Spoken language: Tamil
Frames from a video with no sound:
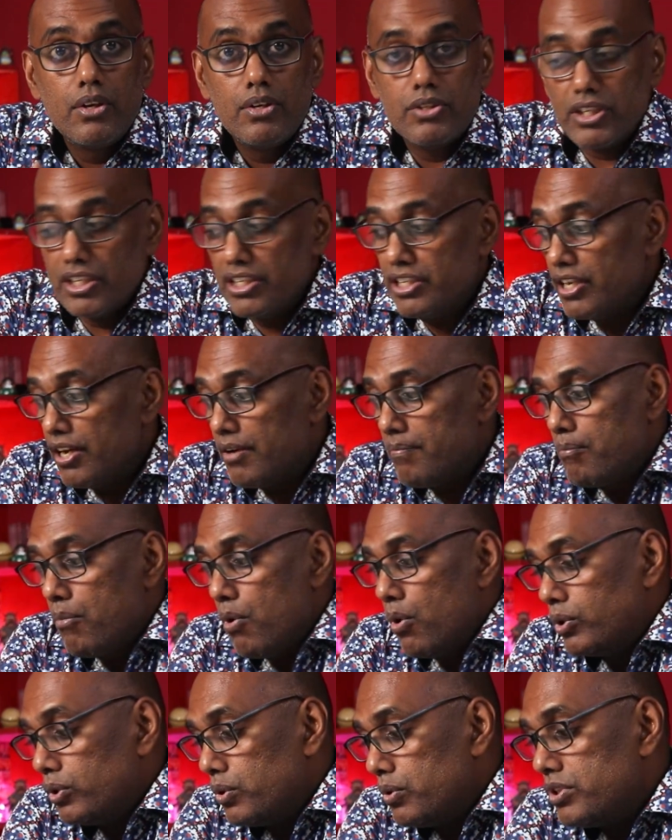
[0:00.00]
ஸோ இந்த
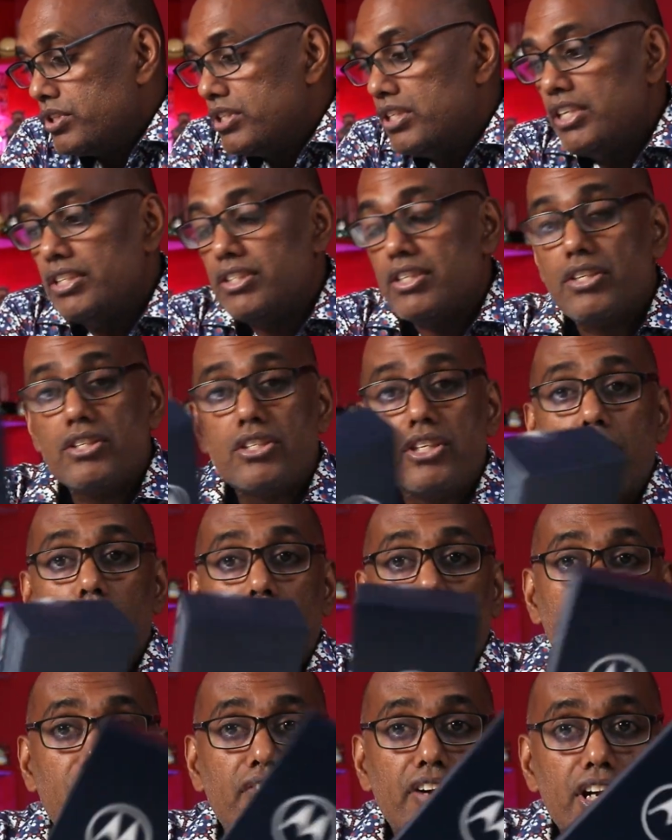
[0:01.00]
மோட்டோ ஜி
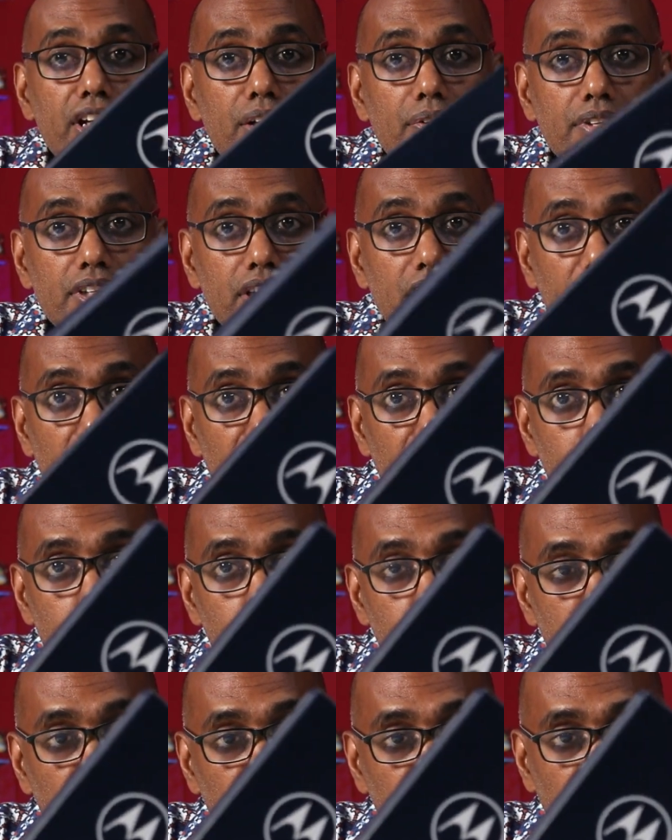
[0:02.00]
சிக்ஸ்டியோட வீடியோ வந்து இன்றைக்கி நான்
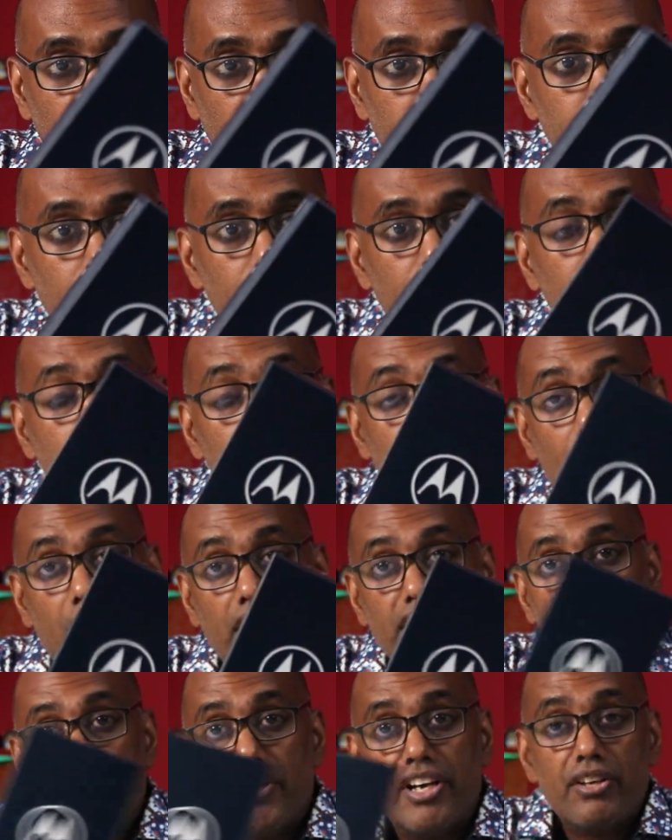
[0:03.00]
போட்டுருக்கிறேன்
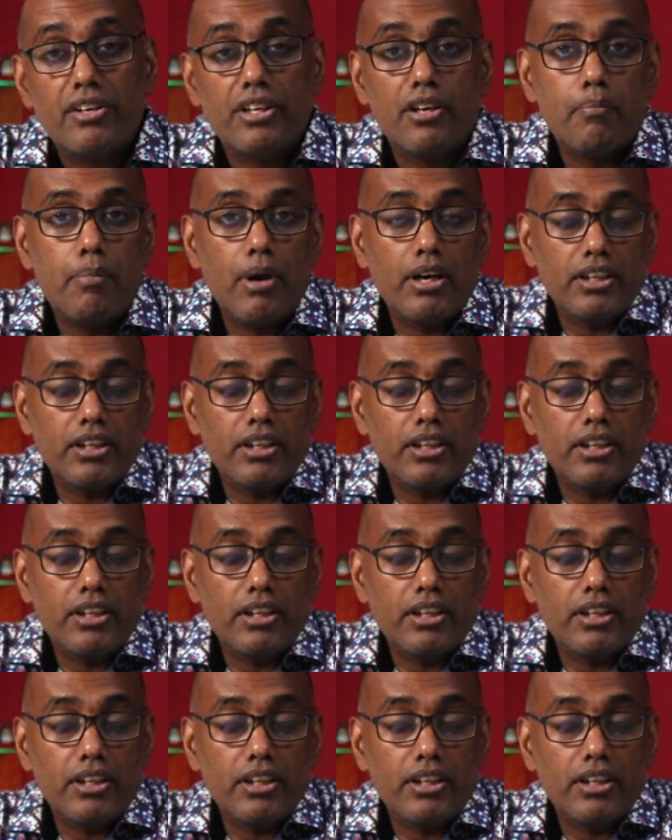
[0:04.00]
அந்த வீடியோ நீங்கள்